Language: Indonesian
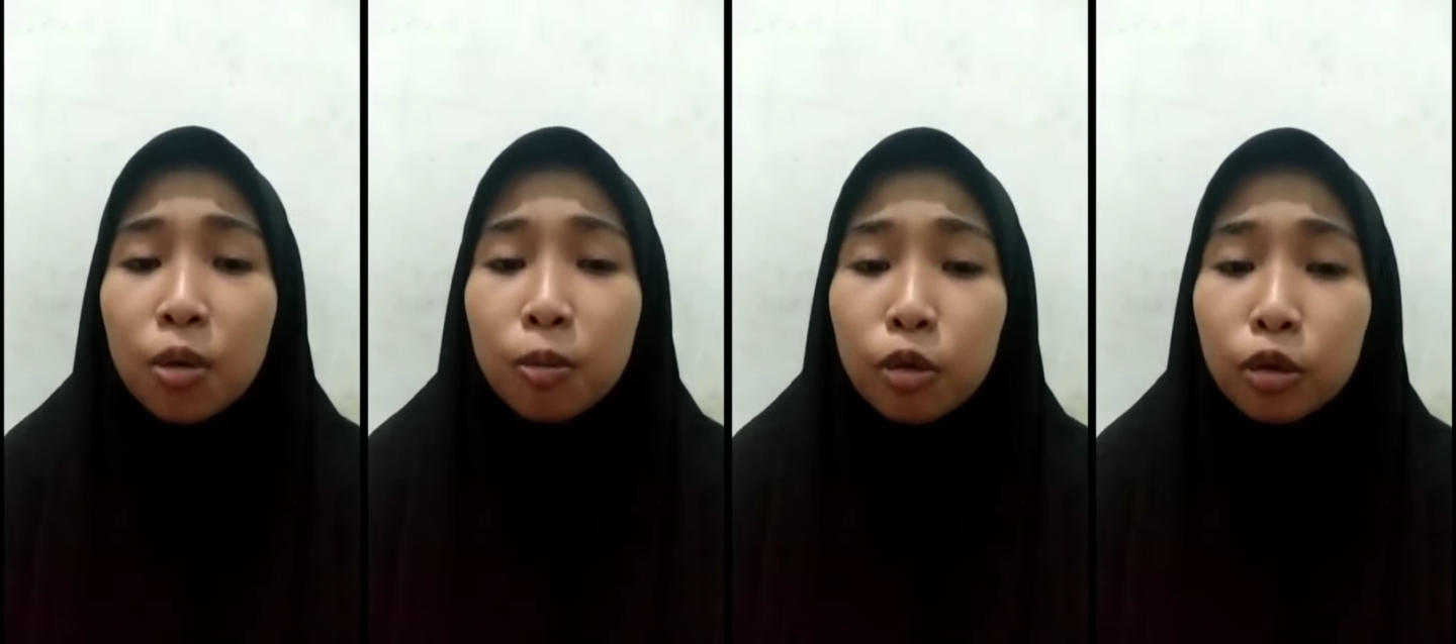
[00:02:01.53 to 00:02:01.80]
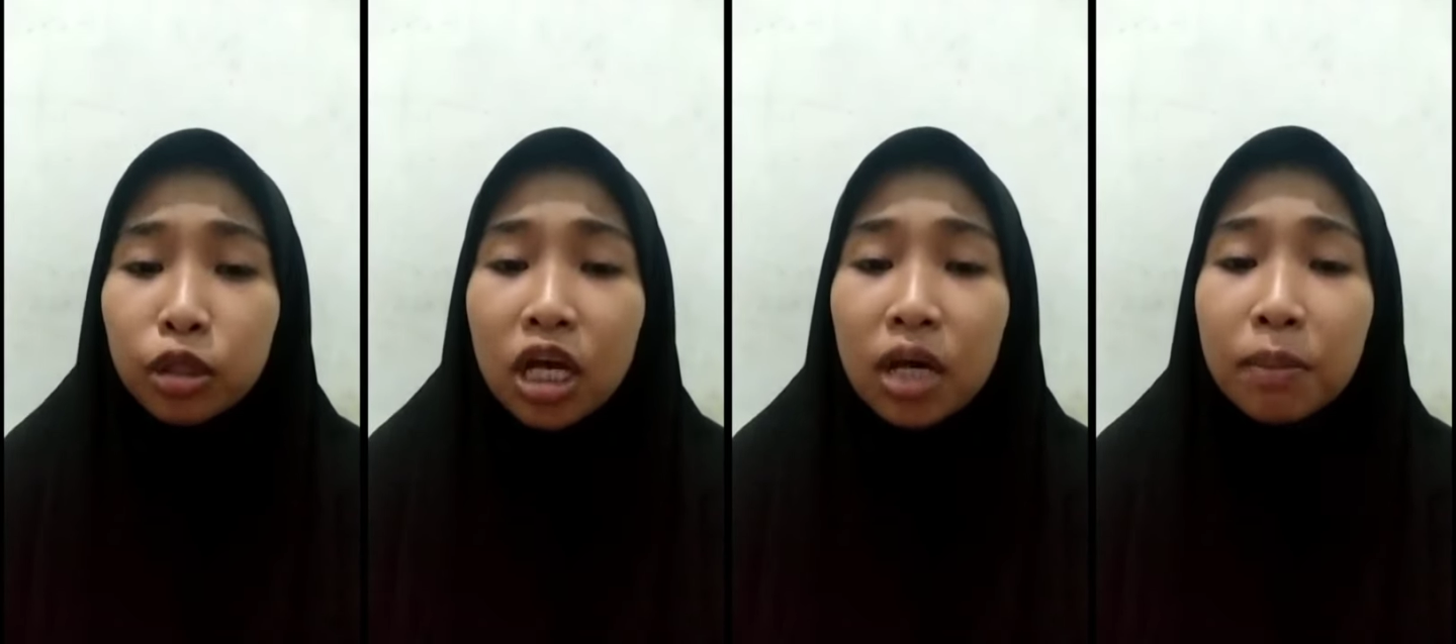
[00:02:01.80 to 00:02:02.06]

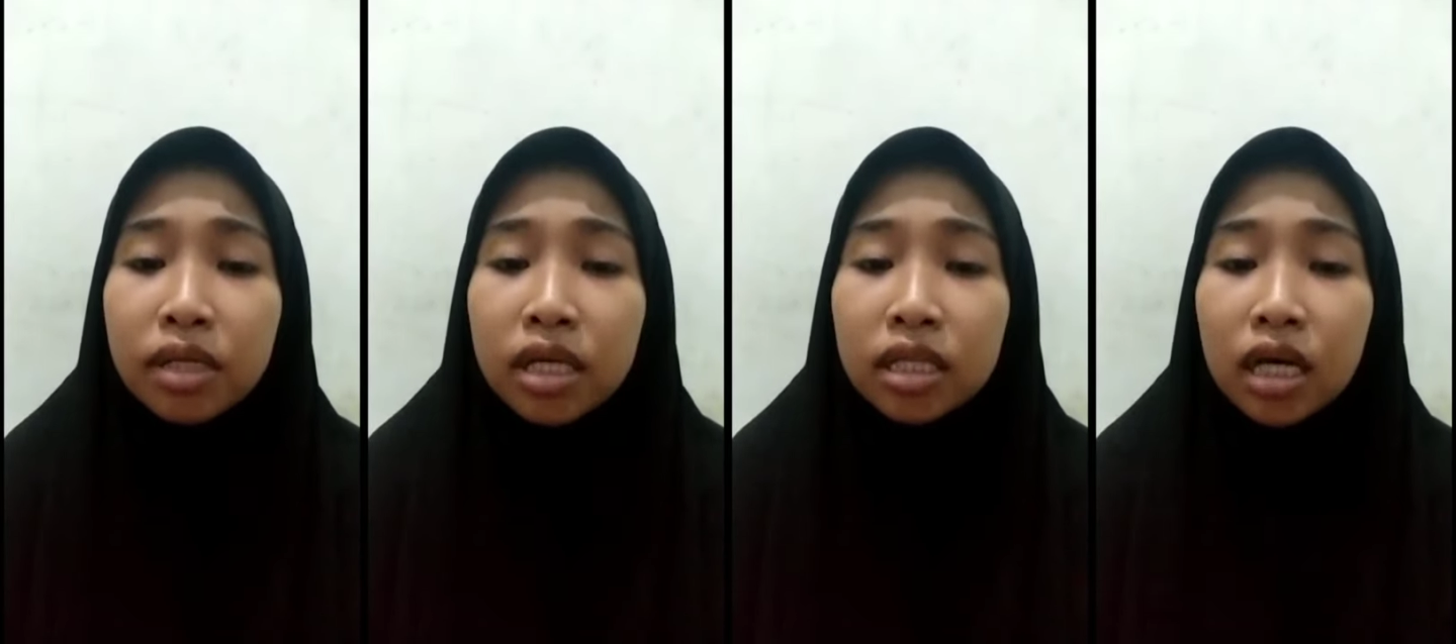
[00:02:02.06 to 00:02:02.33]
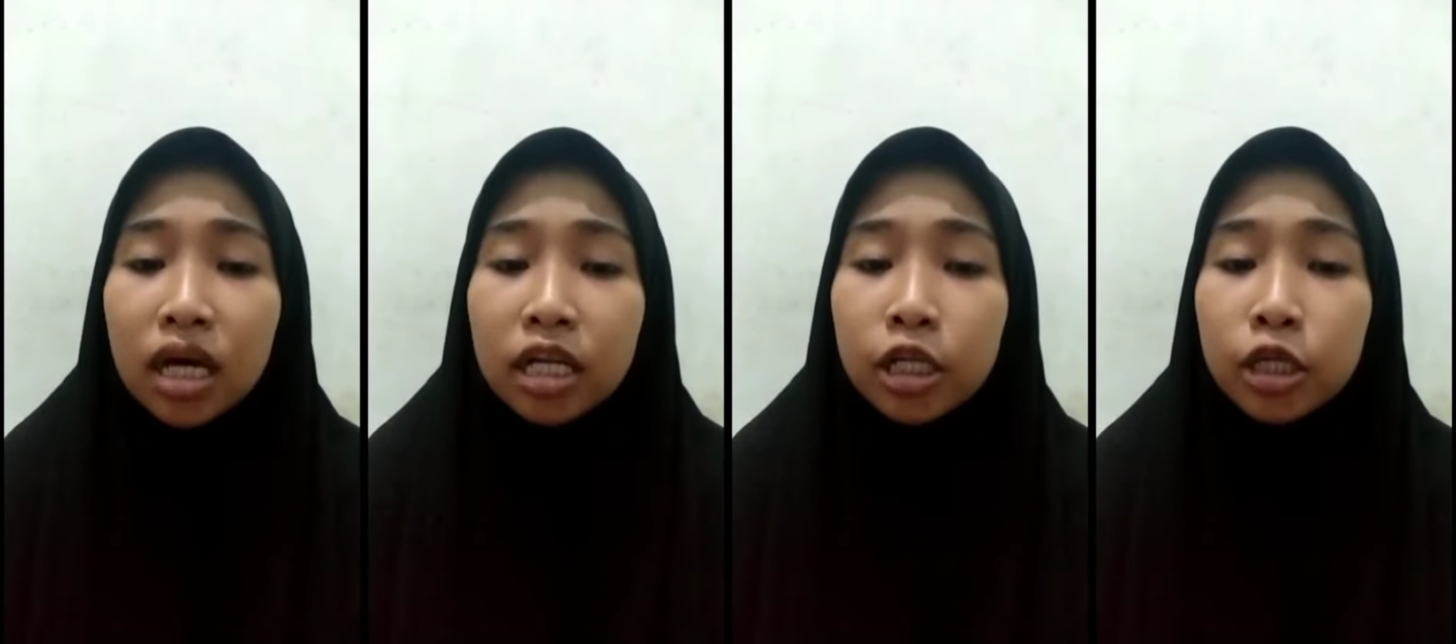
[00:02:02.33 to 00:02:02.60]
Bukti yang
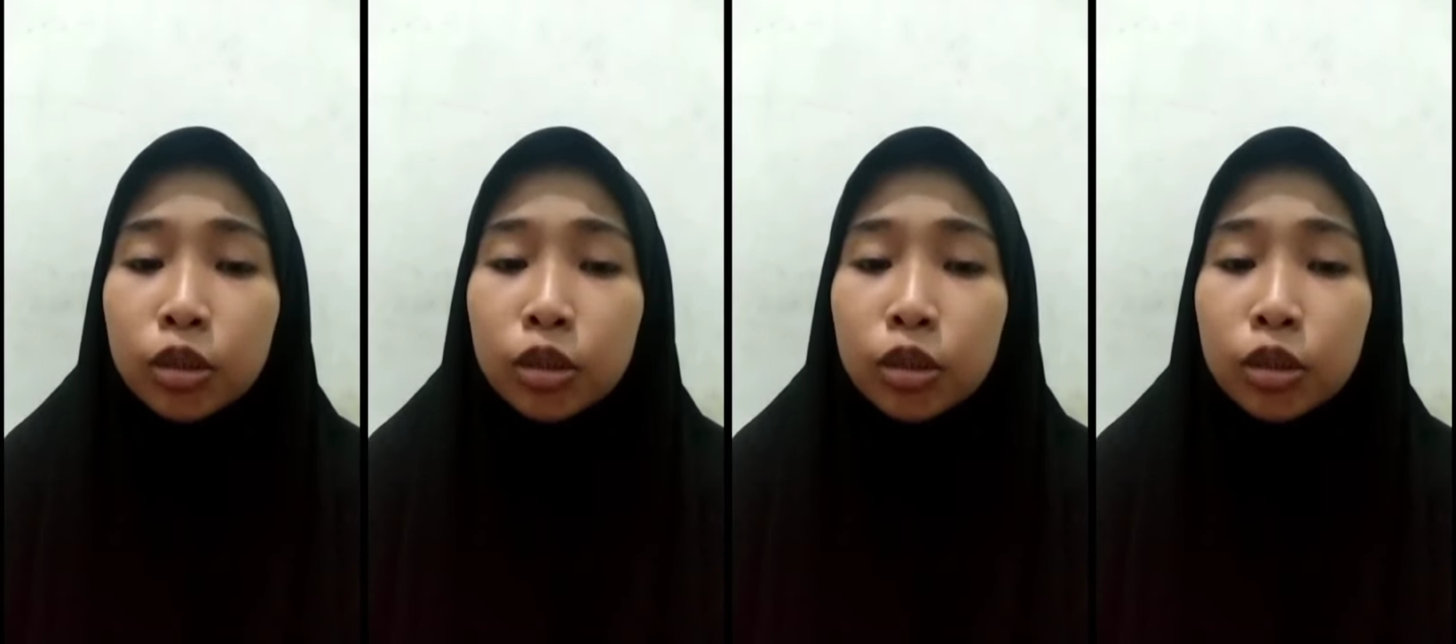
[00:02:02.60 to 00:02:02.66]
menyatakan